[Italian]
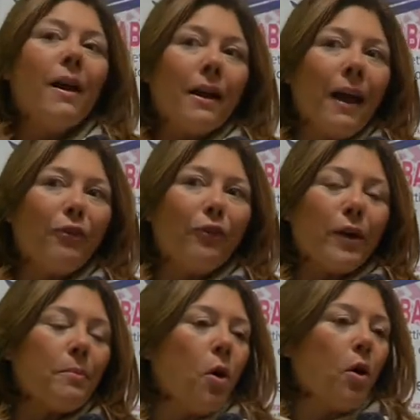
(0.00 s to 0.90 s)
che
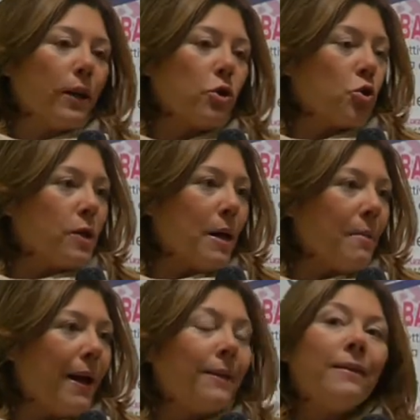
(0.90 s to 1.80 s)
affermò che
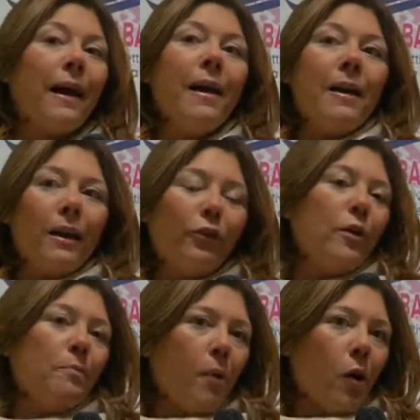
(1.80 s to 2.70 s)
giustamente i
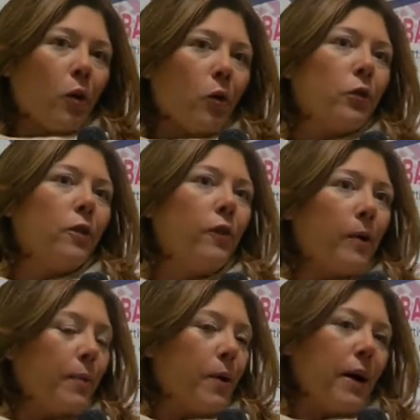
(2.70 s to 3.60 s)
film porno
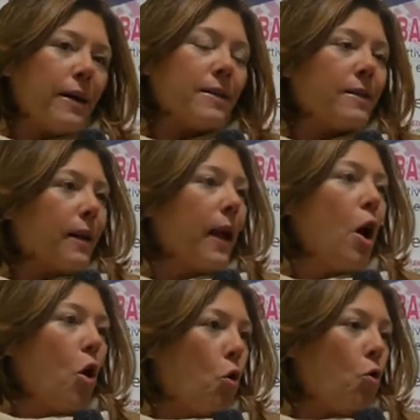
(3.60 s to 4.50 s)
dovrebbero essere
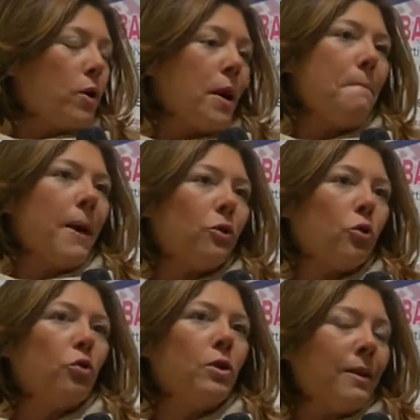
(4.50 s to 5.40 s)
un
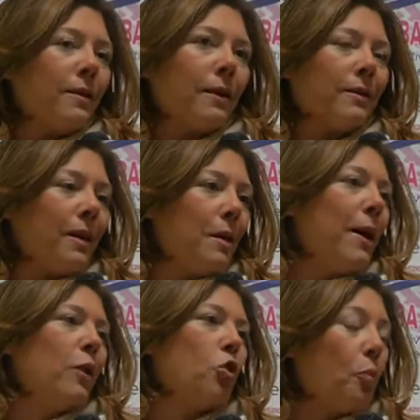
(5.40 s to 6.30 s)
metodo di
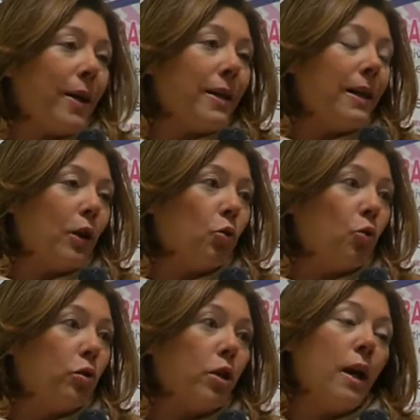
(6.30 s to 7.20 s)
intrattenimento per gli
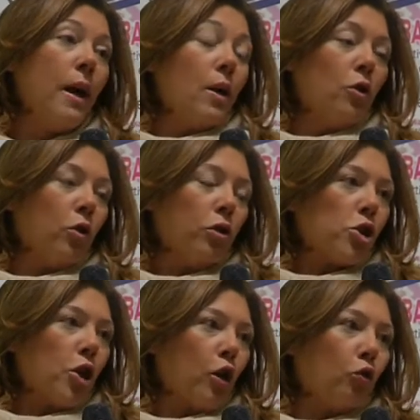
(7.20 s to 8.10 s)
adulti, non di
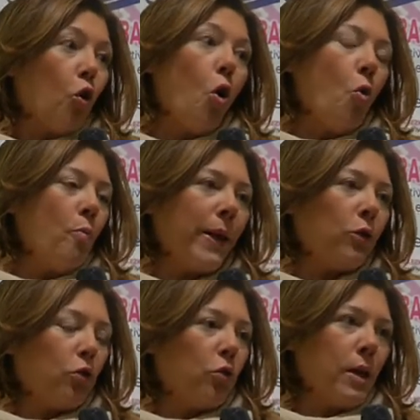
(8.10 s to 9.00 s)
certo un
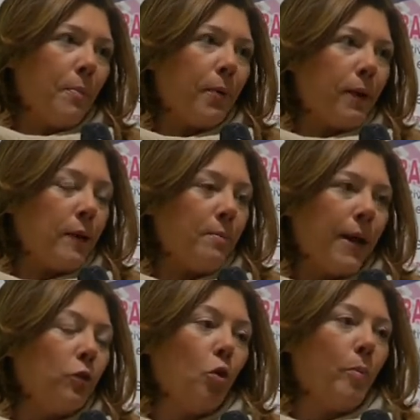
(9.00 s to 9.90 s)
metodo di
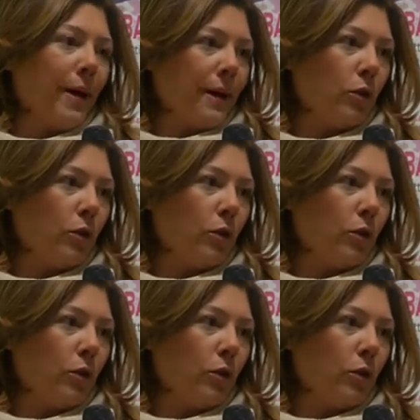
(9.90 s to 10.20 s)
apprendimento per gli